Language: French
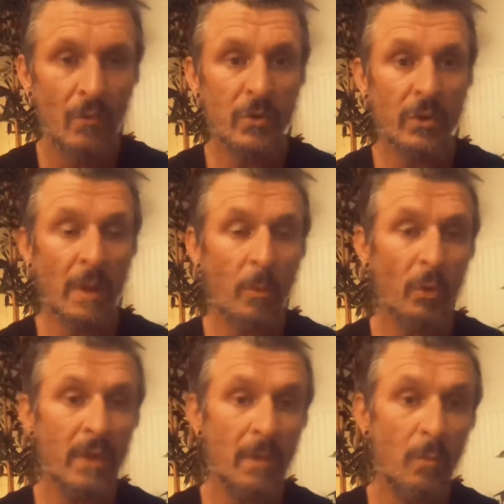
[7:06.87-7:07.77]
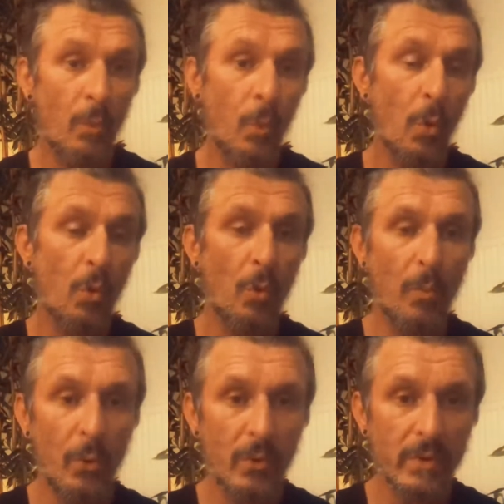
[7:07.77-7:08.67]
vous en apprenez beaucoup
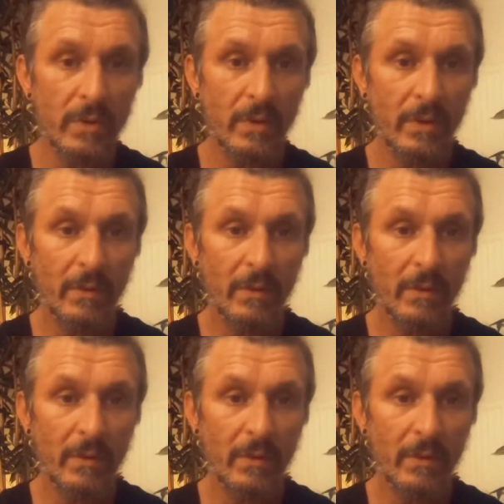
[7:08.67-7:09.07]
plus.